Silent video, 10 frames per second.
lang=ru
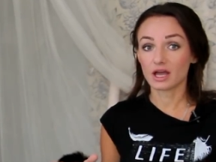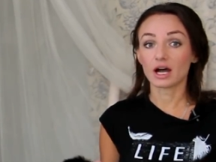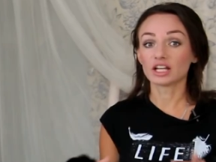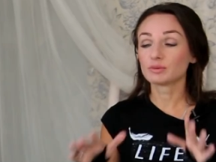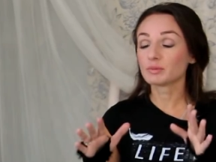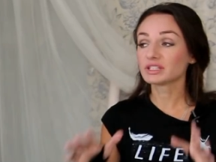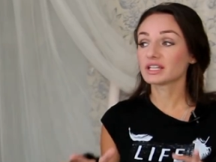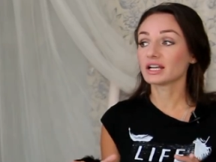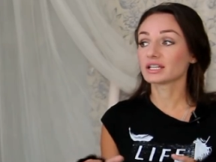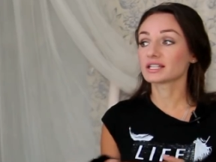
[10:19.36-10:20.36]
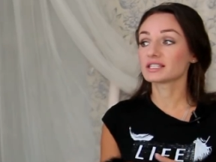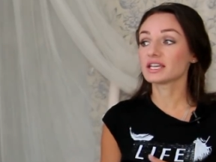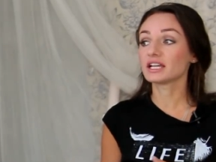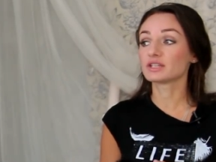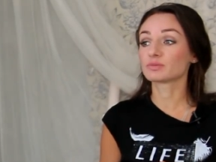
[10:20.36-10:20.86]
Они моментально
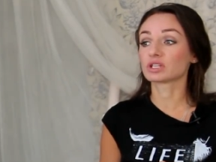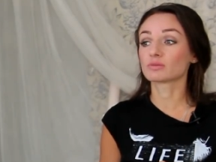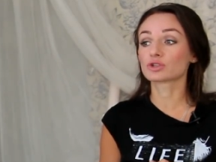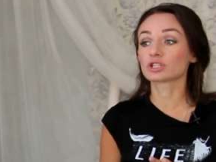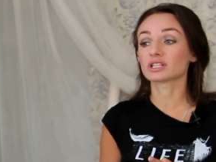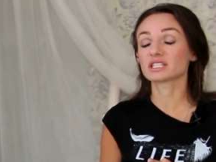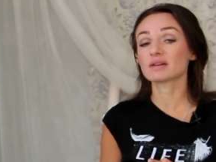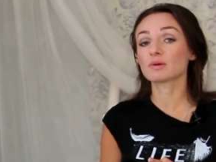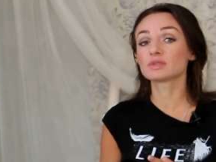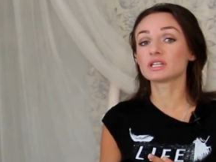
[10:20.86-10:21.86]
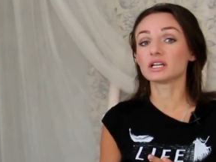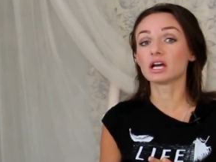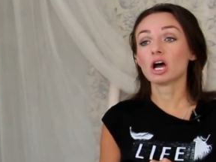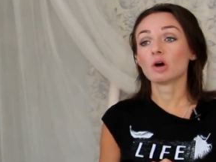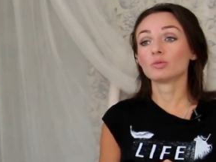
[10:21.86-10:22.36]
отсеялись, потому что на самом деле
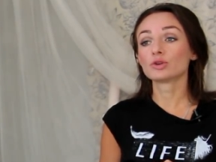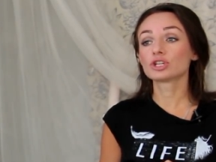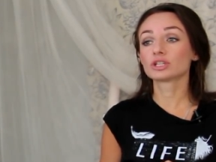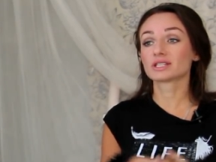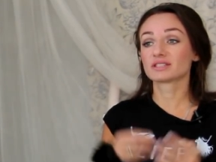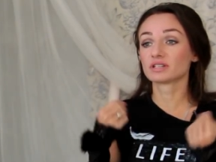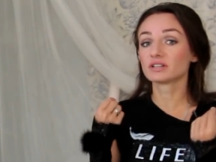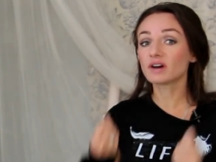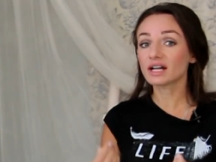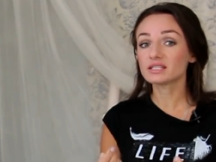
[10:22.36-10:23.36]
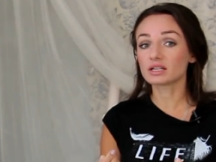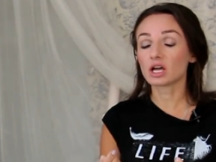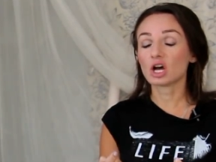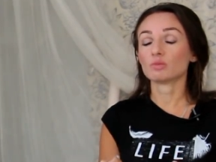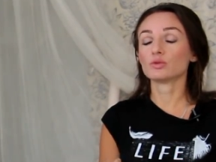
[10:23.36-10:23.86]
мужчина-завоеватель,
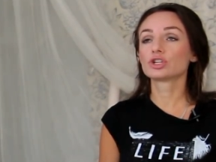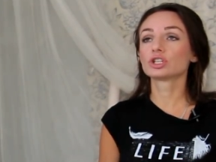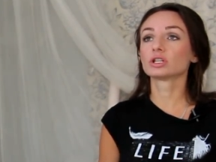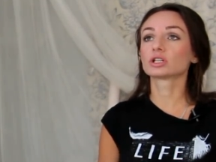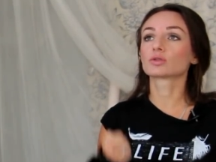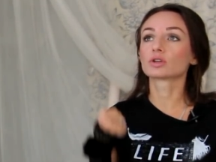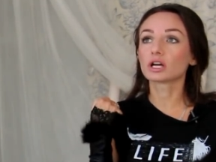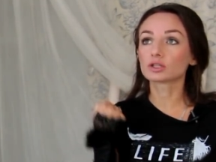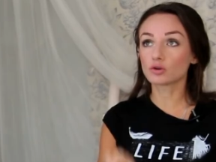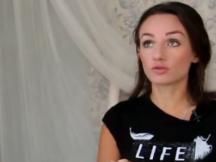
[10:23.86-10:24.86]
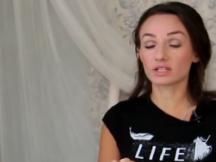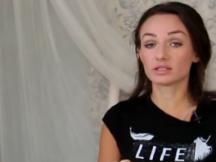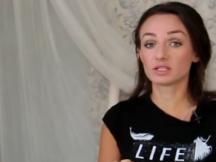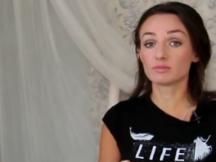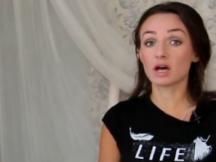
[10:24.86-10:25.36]
мужчина, который готов
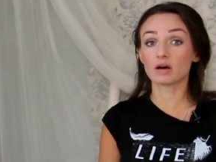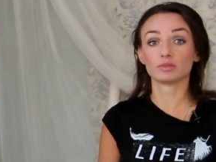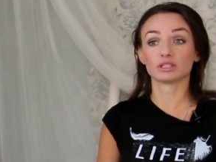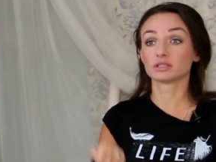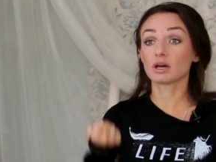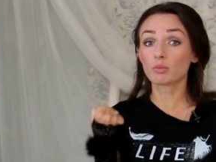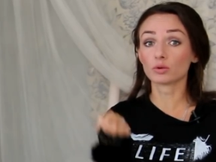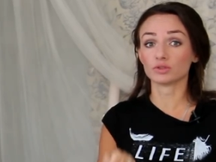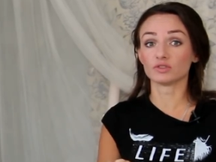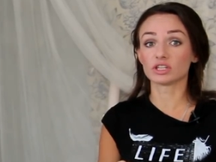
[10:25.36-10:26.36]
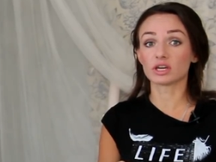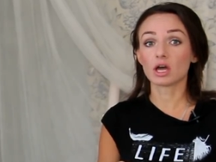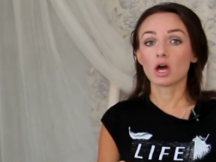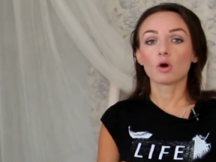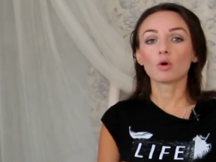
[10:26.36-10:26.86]
ради тебя, блин, на подвиге,
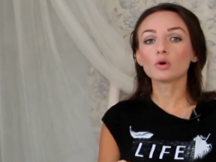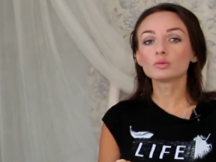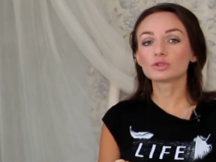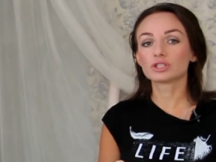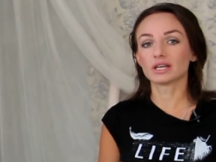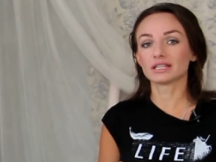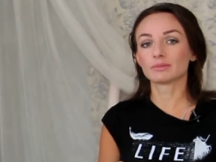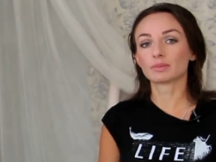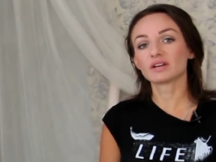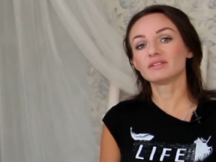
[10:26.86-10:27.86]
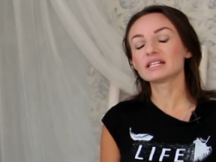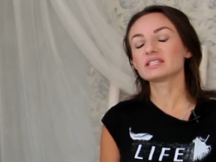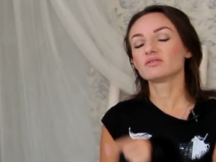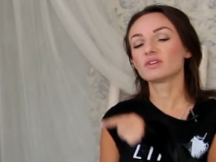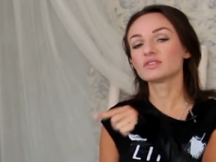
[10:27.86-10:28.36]
он будет это
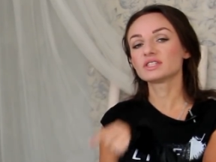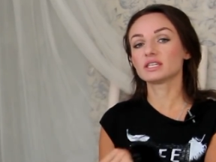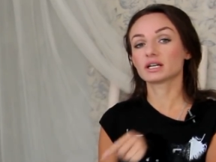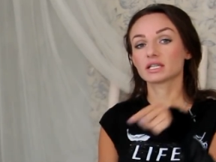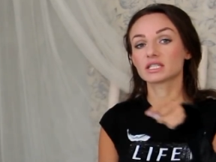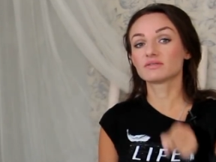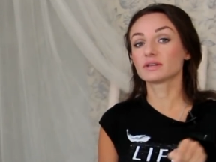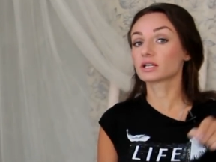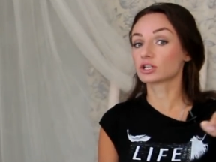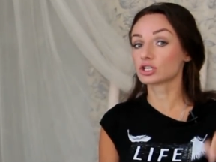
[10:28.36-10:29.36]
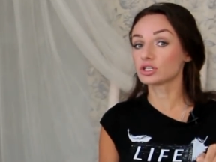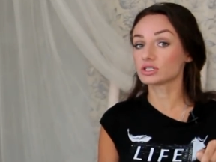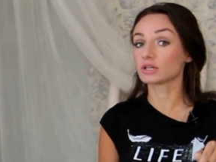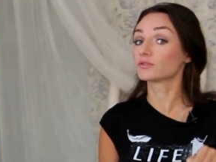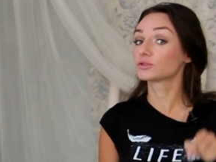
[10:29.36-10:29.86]
проявлять во всех сферах
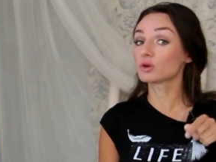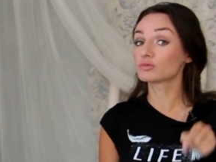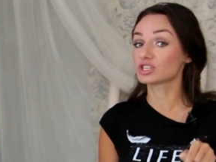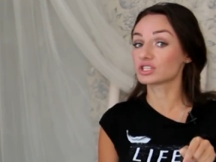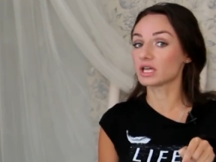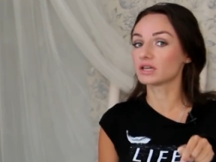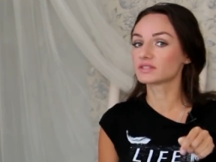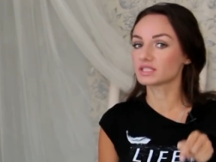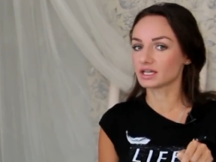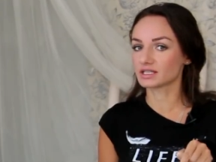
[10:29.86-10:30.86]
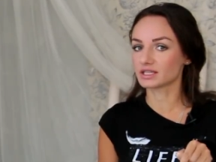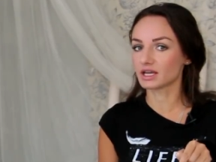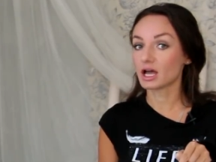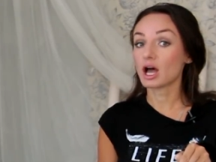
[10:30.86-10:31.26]
жизни, в том числе и в сексе.